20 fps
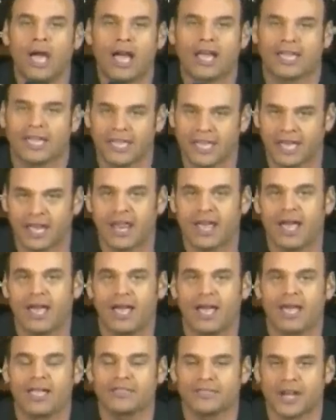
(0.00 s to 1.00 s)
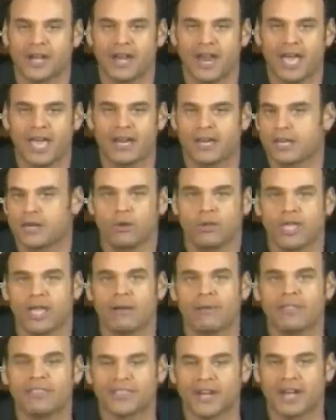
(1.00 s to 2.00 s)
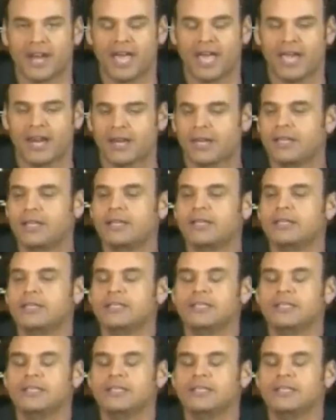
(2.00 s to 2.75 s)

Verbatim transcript: a que llegara a entrenar y no llegaba a entrenar.